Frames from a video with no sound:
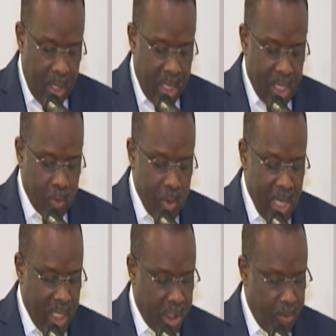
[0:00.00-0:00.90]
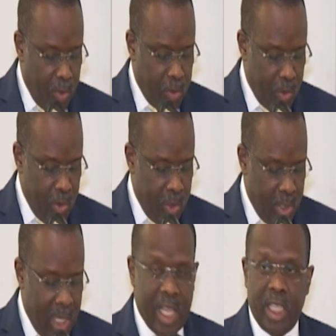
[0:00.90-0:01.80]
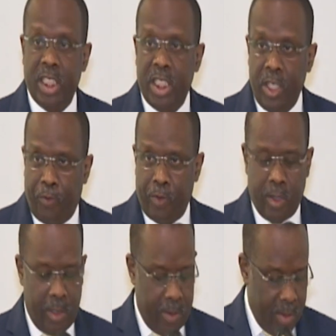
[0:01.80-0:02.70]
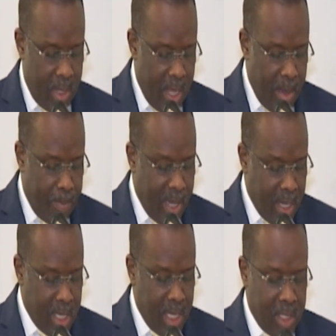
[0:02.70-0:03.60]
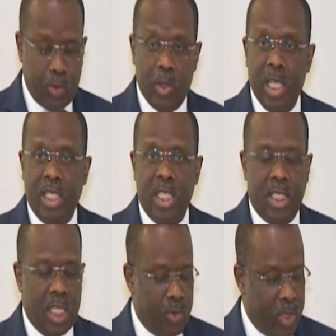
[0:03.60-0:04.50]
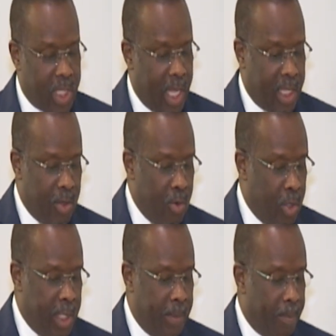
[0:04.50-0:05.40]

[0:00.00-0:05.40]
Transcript: Dans une large mesure, les chiffres en parlent sur l'existence de ces catégories.